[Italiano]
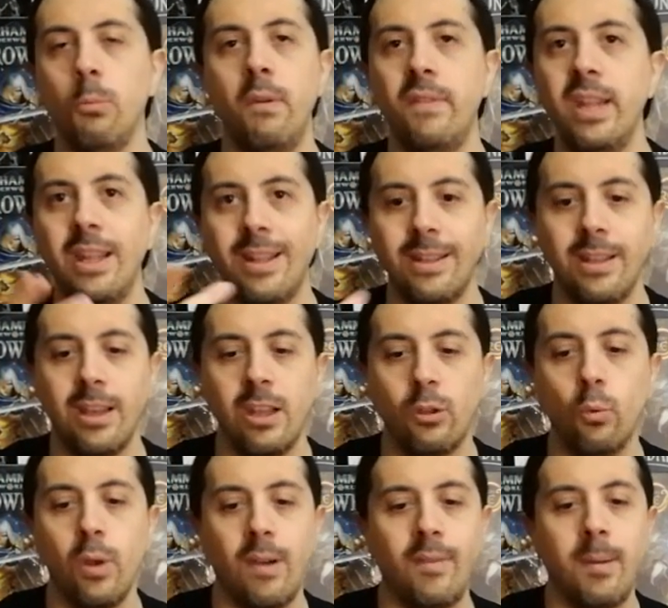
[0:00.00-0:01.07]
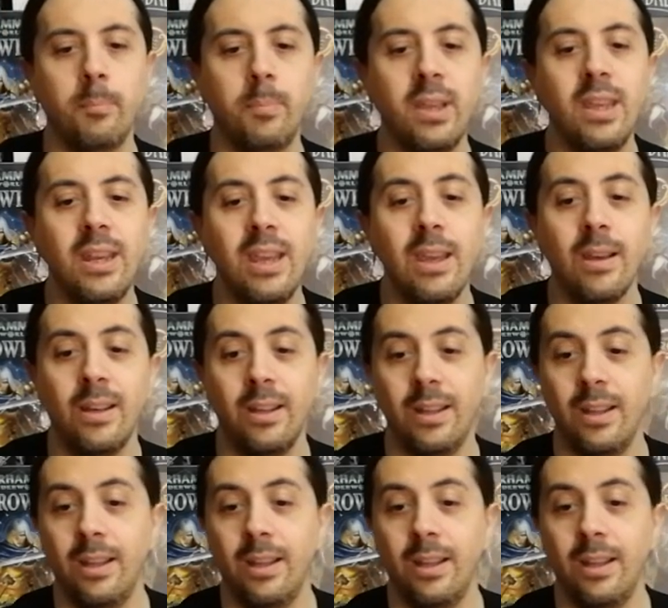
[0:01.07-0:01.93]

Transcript: come vedete addirittura vampiri,